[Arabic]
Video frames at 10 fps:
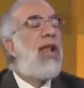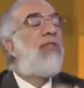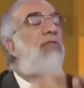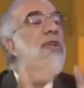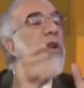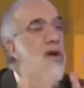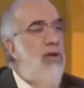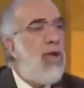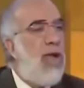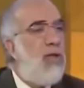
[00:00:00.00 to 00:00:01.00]
قال لك في
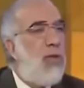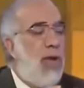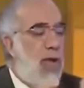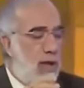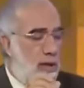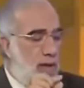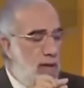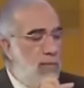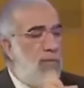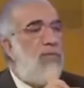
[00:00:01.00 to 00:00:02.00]
النار والعياذ بالله
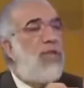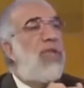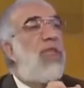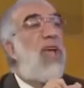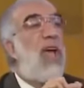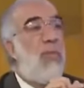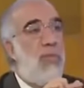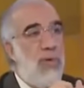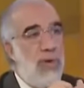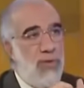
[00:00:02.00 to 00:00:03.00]
ما فيش
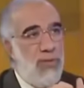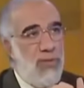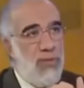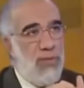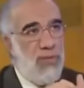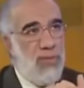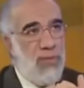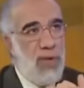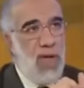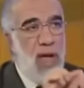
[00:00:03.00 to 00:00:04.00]
ثياب
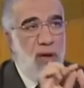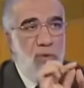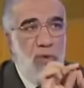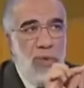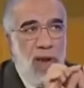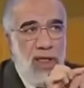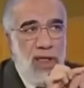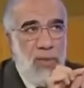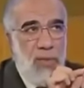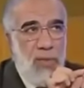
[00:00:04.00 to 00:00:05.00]
او نوع من
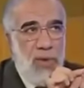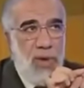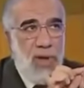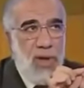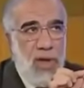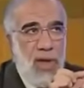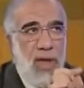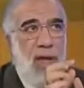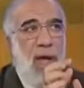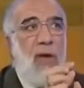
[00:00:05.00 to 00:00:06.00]
عذاب
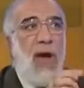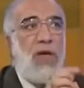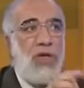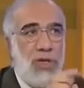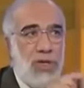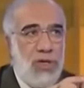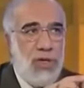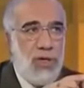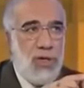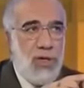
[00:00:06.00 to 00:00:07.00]
او حجر
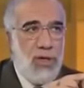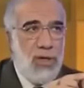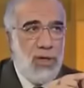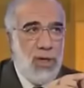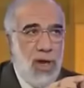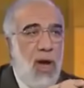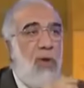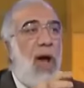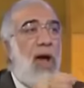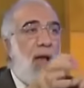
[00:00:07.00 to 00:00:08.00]

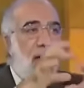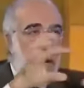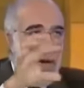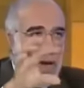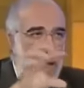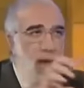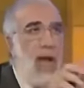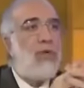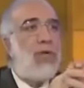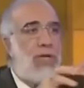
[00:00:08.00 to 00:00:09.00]
او اغلال
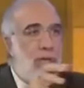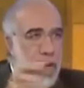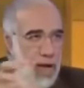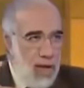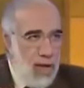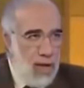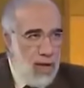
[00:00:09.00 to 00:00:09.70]
او سلسله